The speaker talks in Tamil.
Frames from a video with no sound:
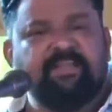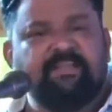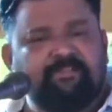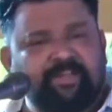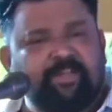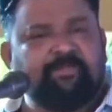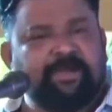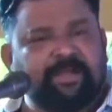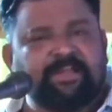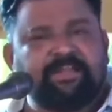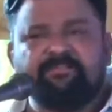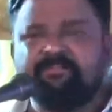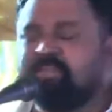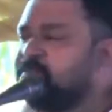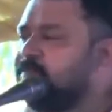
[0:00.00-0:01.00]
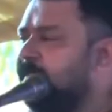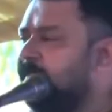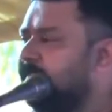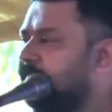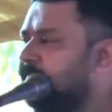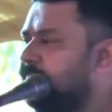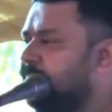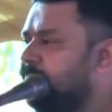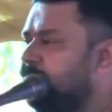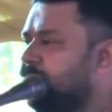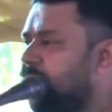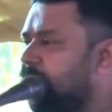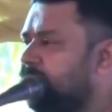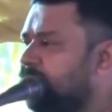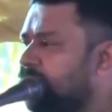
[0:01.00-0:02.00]
நல்லவன் இருப்பான் கெட்டவன் இருப்பான்
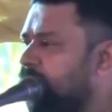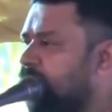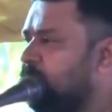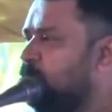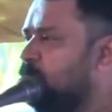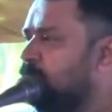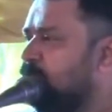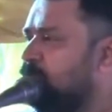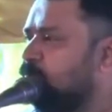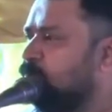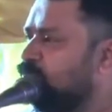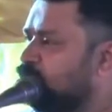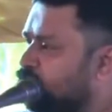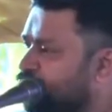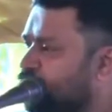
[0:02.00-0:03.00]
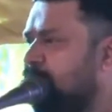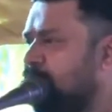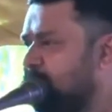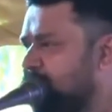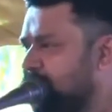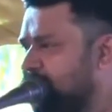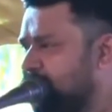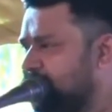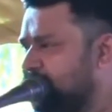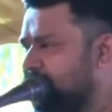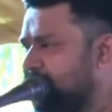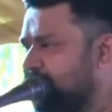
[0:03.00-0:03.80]
ஆனால் நாம முதல்ல புரிஞ்சுக்கணும் நாம யார்